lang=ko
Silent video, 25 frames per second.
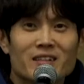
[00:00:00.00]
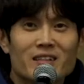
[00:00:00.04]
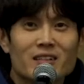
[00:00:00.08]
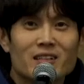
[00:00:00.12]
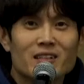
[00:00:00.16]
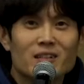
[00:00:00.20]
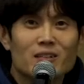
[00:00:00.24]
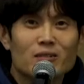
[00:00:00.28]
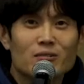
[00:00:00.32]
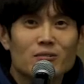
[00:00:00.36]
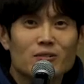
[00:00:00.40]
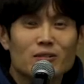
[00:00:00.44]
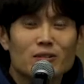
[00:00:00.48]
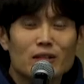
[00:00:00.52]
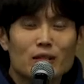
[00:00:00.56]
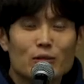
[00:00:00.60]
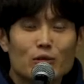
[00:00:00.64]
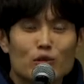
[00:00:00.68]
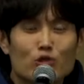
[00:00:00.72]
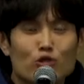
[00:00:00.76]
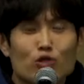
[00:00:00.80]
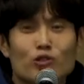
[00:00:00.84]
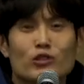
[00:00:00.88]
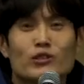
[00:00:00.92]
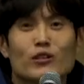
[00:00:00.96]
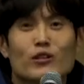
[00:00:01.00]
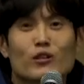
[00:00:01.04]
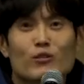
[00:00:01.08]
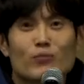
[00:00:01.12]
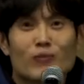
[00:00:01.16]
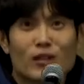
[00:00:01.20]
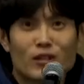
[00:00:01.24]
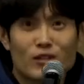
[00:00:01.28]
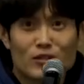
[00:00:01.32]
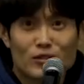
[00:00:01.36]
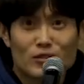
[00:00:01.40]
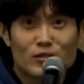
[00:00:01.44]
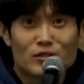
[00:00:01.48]
어, 다윗 죽이라고 막
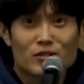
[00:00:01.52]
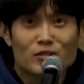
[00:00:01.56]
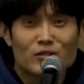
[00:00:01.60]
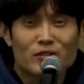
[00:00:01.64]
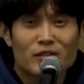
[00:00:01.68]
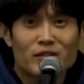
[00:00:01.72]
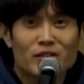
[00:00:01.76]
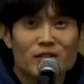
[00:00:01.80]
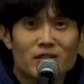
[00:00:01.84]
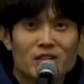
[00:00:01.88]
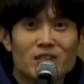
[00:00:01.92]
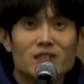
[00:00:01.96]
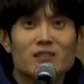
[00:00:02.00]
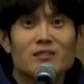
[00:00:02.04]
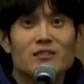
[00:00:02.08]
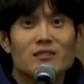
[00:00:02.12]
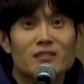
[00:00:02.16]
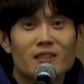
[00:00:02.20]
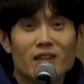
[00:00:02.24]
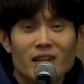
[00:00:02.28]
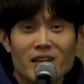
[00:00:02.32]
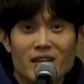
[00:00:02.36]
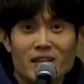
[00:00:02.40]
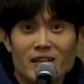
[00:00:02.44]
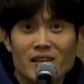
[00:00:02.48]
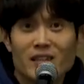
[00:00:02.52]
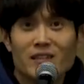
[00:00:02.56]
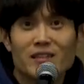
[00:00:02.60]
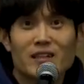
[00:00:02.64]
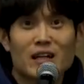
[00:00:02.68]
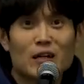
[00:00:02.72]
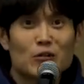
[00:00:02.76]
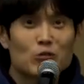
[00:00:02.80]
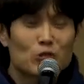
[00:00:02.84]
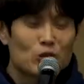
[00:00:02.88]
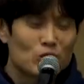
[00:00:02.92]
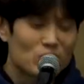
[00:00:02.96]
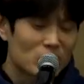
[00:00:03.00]
그러는 거예요. 그때의
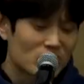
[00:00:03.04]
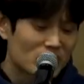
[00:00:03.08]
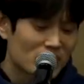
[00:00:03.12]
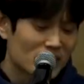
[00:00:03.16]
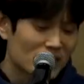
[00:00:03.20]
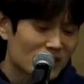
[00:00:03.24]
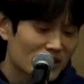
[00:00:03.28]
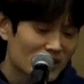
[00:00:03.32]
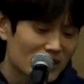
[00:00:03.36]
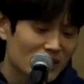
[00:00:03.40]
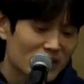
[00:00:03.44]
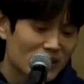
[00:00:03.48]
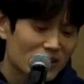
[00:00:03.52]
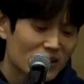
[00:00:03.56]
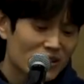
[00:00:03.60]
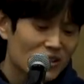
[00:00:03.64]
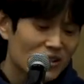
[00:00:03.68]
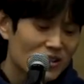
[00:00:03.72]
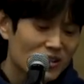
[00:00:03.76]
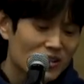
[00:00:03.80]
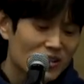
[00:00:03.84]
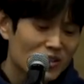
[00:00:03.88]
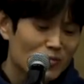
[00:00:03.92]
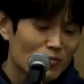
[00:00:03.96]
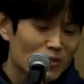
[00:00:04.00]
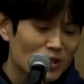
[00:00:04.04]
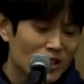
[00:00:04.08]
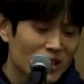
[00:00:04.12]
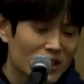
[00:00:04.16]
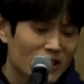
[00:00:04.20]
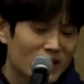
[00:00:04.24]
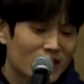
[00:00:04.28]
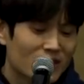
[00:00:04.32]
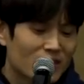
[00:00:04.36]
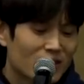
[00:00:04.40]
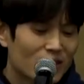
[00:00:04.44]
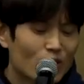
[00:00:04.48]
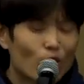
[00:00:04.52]
다윗이 쓴 시입니다.
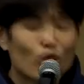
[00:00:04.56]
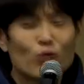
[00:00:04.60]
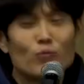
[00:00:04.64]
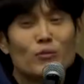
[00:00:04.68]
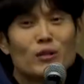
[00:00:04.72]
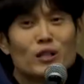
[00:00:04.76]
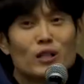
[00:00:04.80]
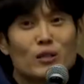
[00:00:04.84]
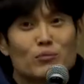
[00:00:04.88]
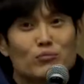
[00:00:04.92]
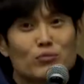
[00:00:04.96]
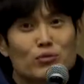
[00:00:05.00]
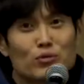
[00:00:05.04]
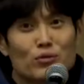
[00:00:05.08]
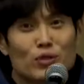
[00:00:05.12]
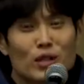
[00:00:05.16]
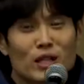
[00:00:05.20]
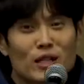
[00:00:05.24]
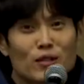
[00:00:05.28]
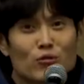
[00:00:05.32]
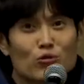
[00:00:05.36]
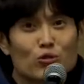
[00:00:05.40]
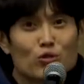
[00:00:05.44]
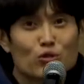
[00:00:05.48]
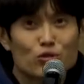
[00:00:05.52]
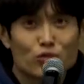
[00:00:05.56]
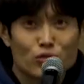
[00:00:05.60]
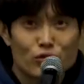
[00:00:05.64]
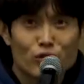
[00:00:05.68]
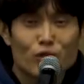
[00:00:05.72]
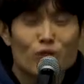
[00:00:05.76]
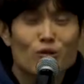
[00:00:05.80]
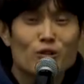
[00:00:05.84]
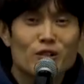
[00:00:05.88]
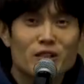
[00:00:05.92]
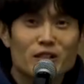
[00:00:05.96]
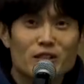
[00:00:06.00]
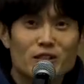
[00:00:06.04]
얼마나 불안하고
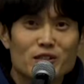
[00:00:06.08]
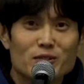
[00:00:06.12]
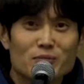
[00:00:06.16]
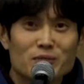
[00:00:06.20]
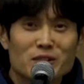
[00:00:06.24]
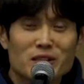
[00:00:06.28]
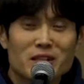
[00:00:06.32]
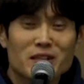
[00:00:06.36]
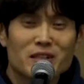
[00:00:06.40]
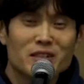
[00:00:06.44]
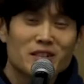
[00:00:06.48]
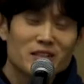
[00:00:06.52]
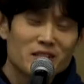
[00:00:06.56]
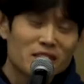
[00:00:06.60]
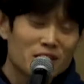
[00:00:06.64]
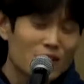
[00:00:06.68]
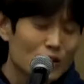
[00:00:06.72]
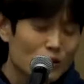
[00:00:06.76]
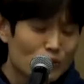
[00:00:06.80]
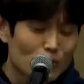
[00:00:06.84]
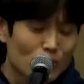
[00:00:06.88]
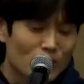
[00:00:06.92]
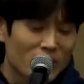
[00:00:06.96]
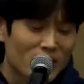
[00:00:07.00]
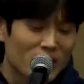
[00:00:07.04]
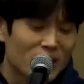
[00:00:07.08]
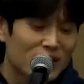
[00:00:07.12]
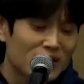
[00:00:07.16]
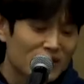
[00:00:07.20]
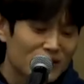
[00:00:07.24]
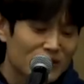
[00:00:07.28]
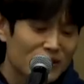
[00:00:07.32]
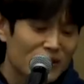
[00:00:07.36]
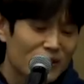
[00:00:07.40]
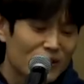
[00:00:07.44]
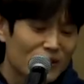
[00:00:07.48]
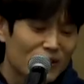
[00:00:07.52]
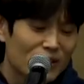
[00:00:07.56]
두려웠겠습니까? 그러니까 계속 말하는
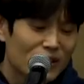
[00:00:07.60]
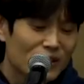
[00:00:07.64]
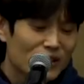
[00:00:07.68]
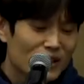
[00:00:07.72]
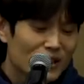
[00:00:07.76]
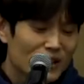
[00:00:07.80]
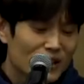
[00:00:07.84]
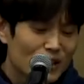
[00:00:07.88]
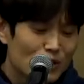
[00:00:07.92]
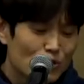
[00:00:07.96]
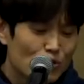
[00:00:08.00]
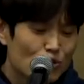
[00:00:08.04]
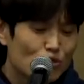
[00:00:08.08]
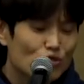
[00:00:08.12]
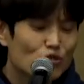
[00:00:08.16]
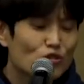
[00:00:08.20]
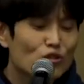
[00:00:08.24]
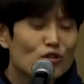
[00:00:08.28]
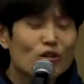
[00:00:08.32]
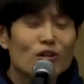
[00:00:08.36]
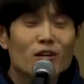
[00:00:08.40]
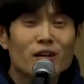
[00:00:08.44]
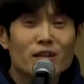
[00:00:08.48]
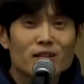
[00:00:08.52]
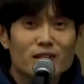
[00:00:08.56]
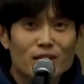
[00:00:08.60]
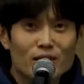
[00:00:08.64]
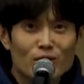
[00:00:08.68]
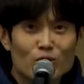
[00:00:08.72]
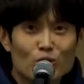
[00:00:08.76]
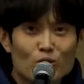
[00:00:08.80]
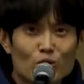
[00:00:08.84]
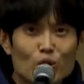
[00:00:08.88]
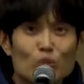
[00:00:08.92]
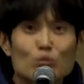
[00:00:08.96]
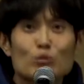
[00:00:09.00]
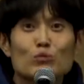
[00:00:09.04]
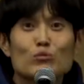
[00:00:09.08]
거예요. 죽을 것 같다고,
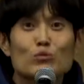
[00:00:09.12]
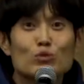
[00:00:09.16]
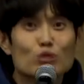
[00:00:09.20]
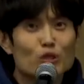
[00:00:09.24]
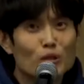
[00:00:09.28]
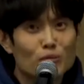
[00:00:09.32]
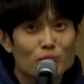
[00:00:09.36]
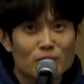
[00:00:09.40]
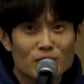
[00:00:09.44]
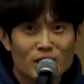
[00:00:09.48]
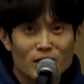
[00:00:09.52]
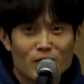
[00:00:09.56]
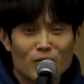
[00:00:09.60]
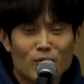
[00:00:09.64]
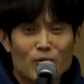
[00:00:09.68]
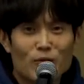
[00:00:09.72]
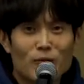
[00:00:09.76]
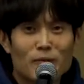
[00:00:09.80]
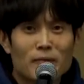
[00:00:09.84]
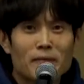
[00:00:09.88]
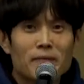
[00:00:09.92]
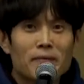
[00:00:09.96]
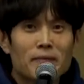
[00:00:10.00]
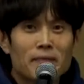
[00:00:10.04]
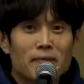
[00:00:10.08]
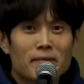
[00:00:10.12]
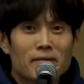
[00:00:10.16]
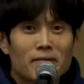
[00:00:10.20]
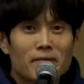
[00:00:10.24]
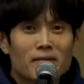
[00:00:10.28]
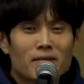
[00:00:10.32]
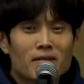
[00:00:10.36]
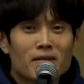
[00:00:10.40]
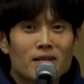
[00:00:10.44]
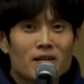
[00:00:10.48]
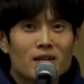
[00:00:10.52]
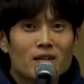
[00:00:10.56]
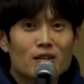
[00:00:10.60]
너무 무섭다고.
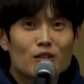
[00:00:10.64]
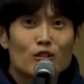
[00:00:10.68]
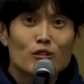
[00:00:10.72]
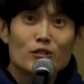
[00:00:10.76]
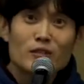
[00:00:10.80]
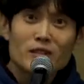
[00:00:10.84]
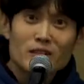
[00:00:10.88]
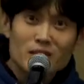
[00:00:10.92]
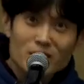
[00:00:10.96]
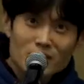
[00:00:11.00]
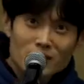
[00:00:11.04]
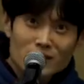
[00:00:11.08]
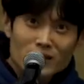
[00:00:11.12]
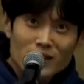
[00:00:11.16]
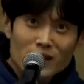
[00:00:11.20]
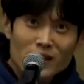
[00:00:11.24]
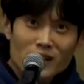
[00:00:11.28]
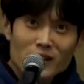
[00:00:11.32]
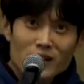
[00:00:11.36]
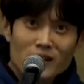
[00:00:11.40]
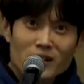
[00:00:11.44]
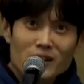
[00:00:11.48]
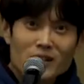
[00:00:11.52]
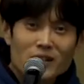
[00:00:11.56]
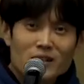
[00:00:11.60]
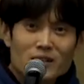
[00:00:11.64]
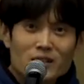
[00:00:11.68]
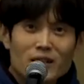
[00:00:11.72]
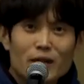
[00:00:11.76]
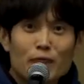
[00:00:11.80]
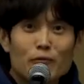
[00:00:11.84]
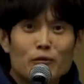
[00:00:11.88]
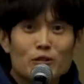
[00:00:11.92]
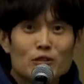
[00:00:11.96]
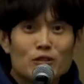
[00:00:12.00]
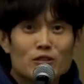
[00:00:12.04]
그런데 그때 다윗은